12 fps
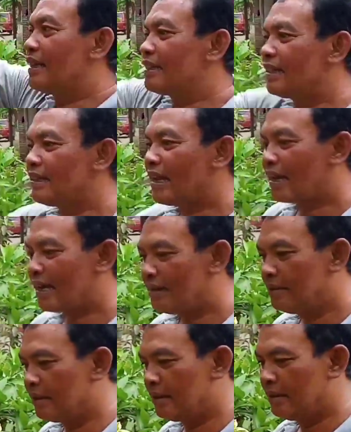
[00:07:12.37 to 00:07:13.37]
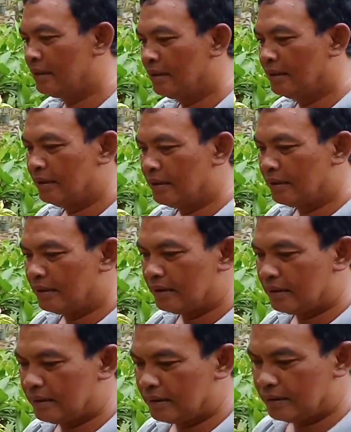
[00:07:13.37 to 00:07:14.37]
nanti ini akan
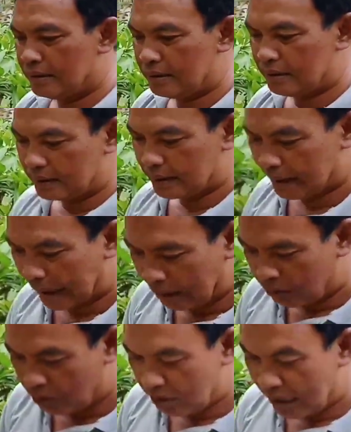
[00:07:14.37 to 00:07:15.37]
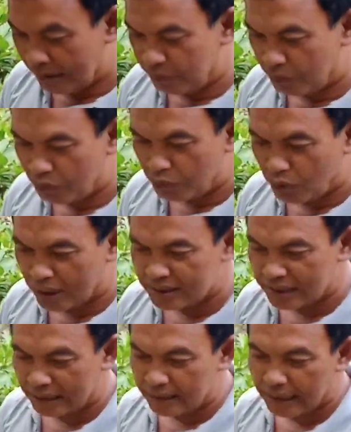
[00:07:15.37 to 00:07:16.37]
eh, kita lakukan pemupuan
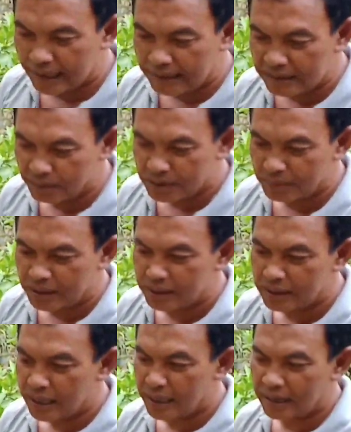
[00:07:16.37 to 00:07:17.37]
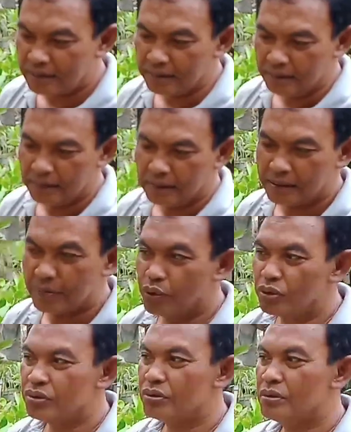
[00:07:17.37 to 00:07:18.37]
sekali lagi teman-teman ini akan
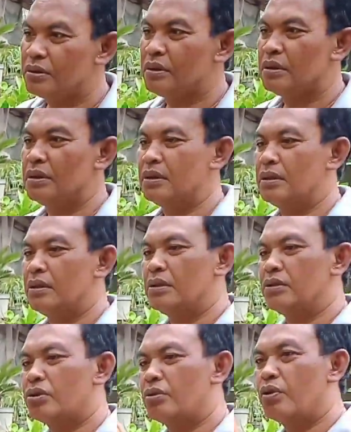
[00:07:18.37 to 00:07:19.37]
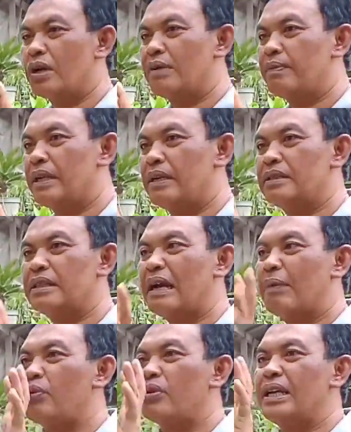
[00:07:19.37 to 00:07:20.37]
rimbun untuk bougainville
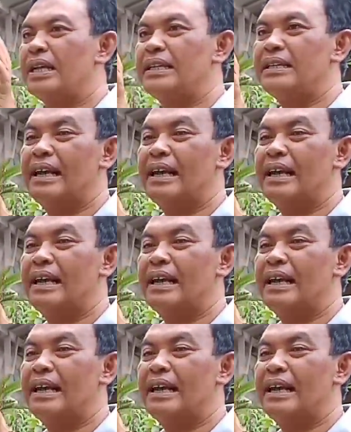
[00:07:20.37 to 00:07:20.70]
Singapurnya ini